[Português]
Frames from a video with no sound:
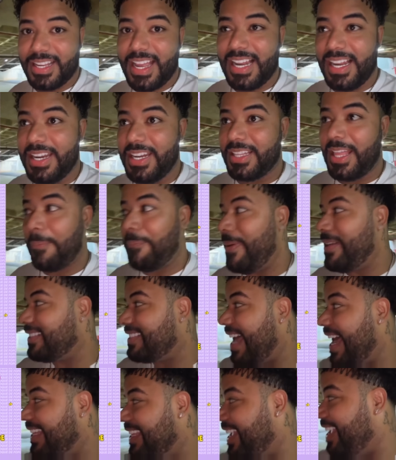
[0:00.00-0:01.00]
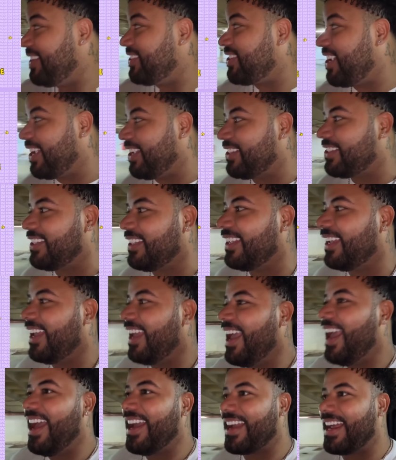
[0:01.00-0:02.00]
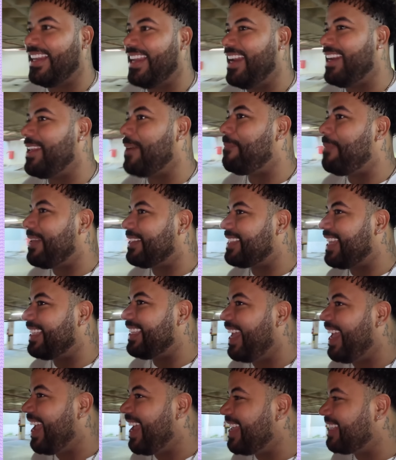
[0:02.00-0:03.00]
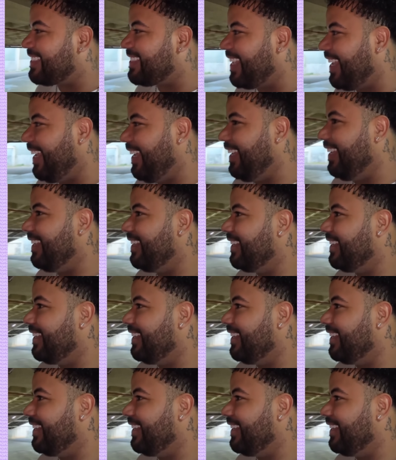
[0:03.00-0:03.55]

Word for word: galeria da tá pesada, hein, gente? Galeria pesada é essa, hein?